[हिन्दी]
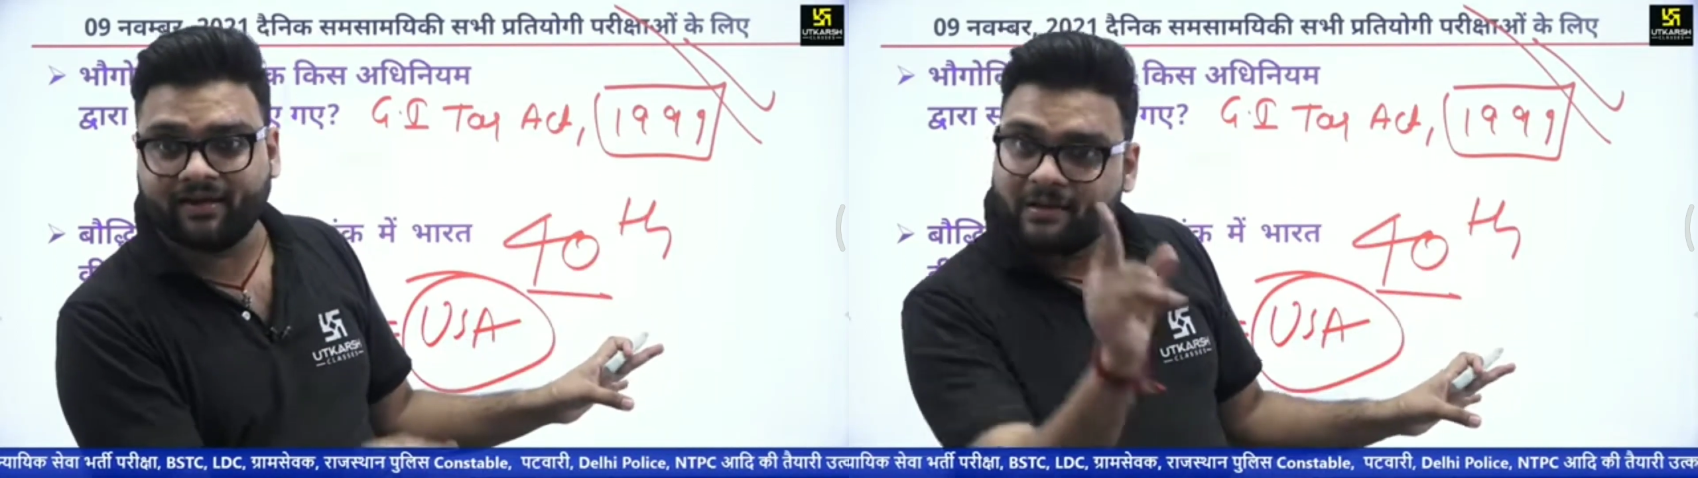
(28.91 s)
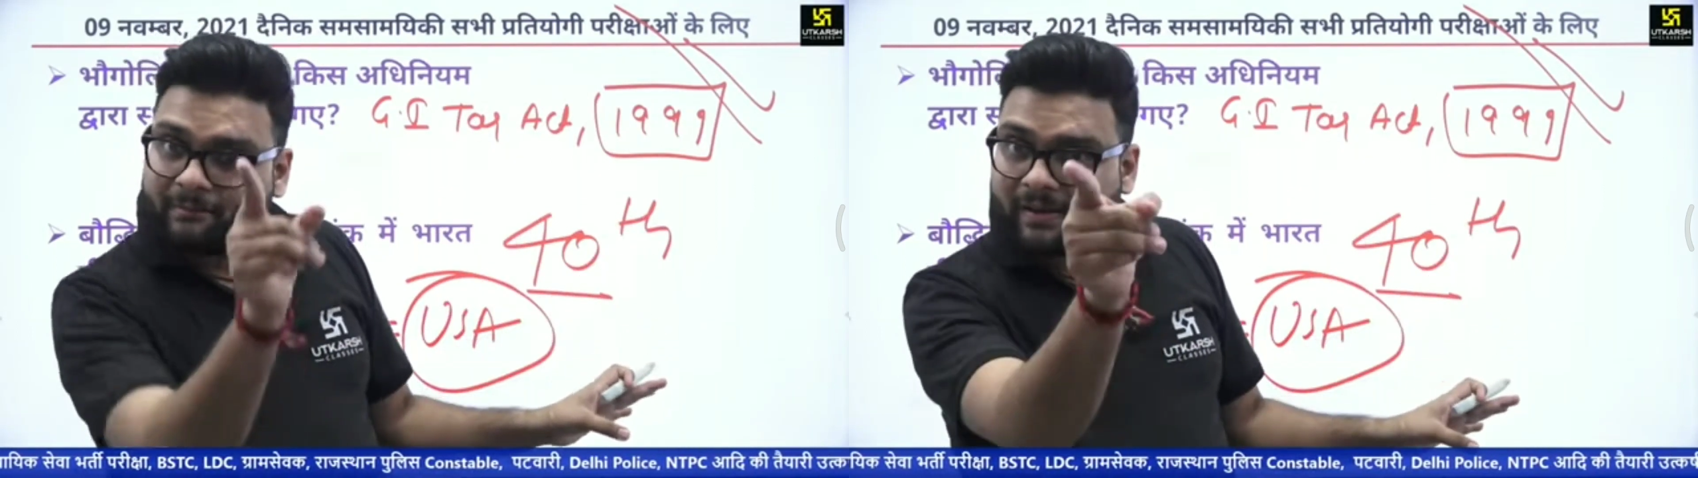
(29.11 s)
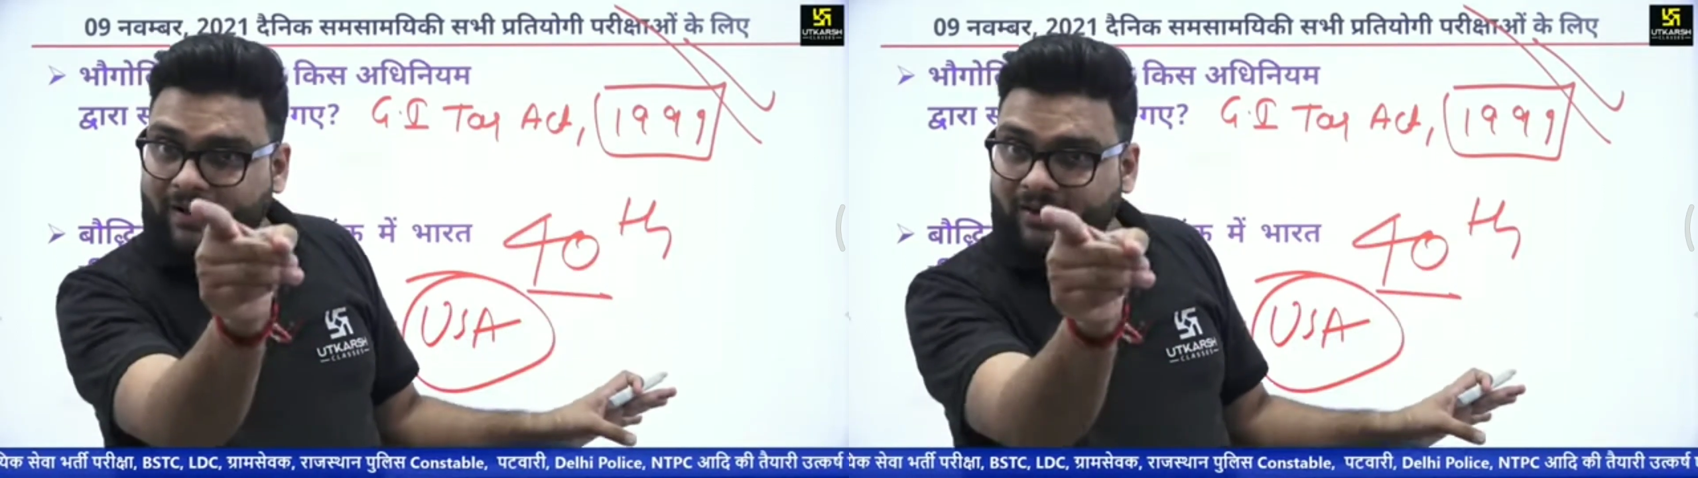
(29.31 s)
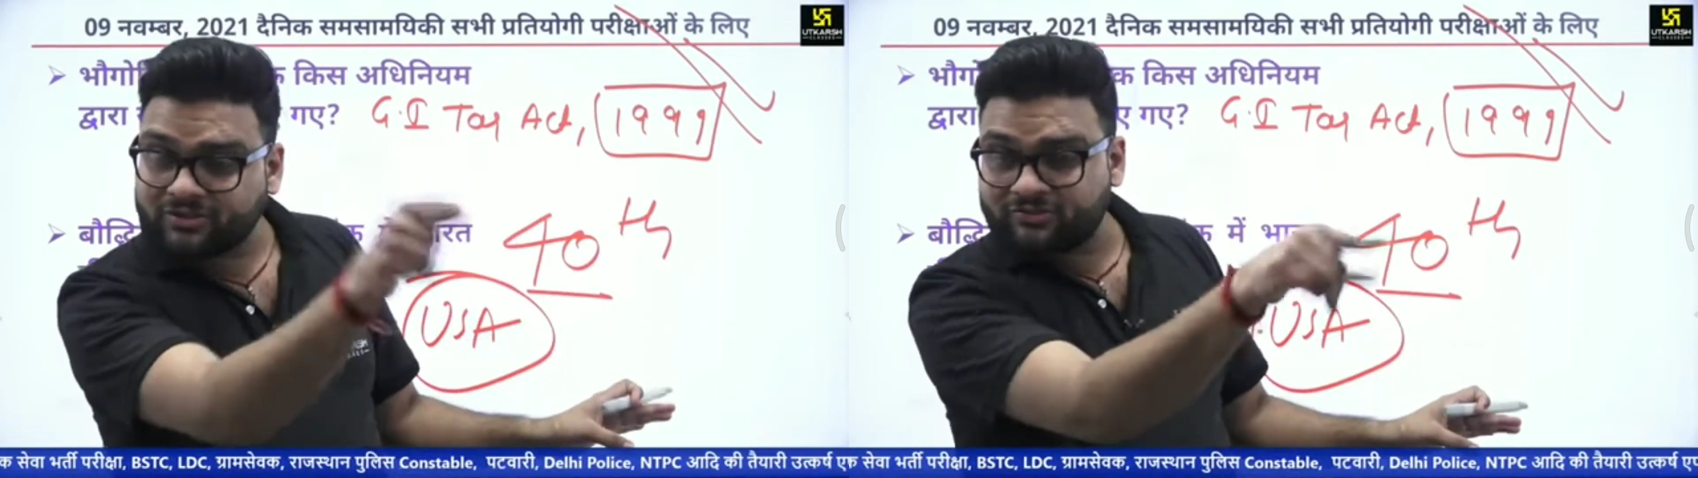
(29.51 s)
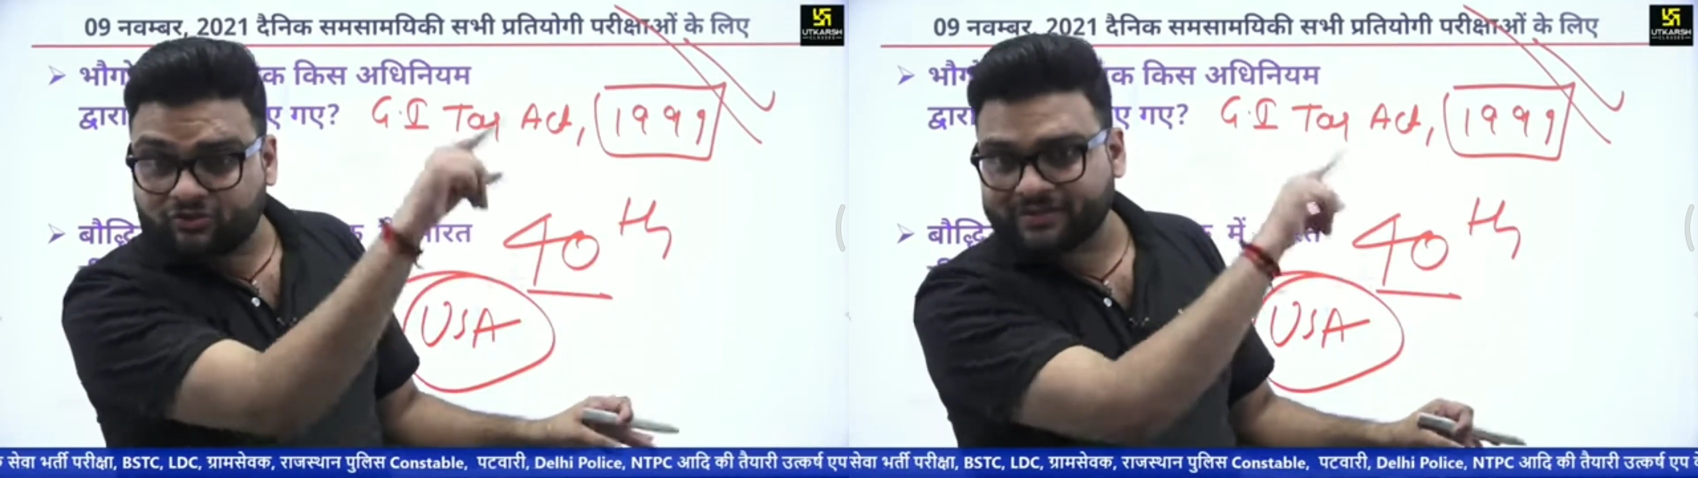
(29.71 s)
पापा को
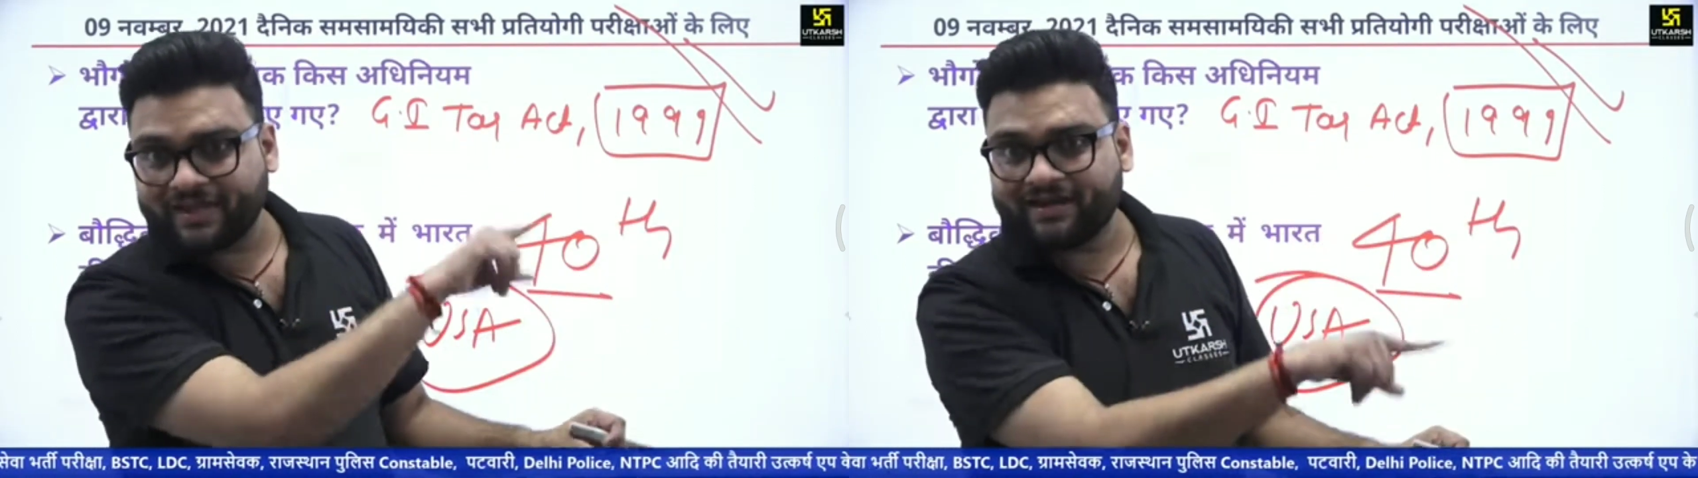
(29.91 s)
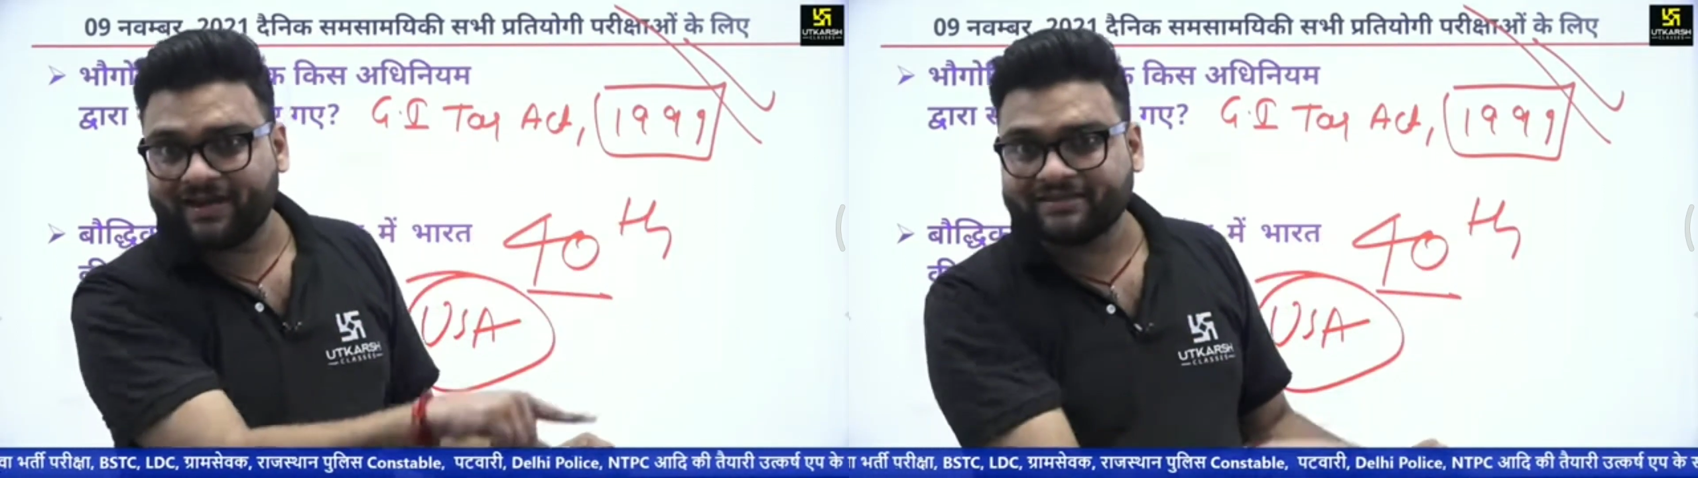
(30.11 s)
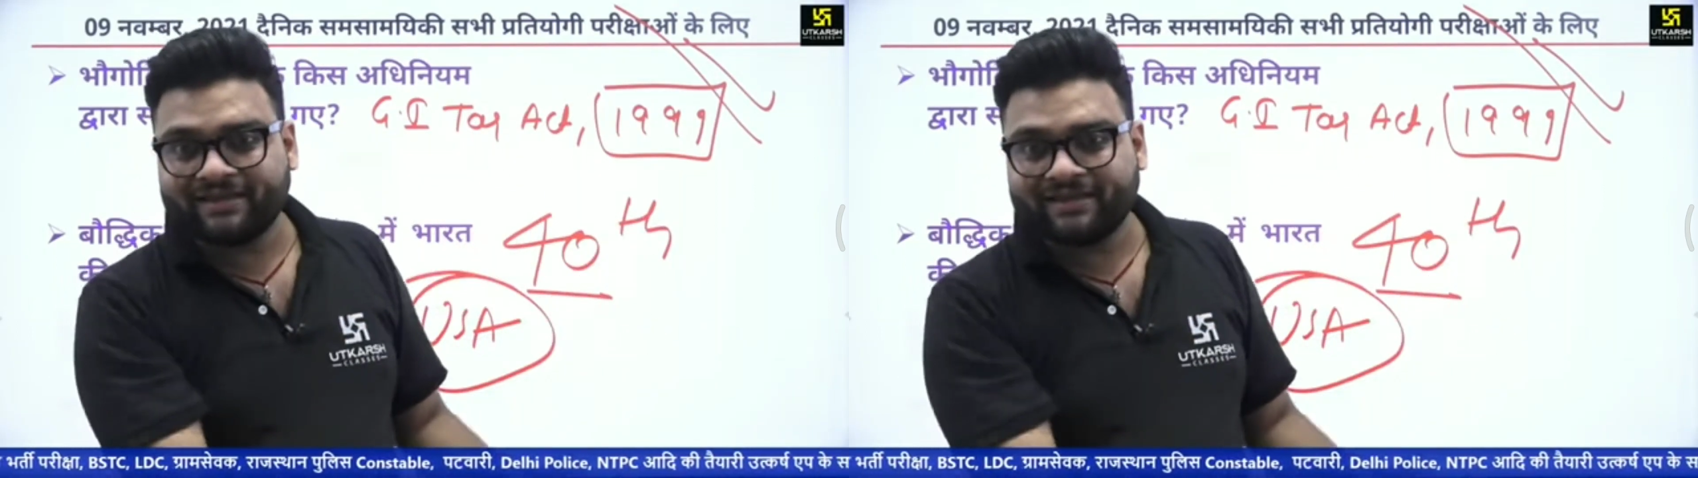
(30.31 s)
जरूर बताना आज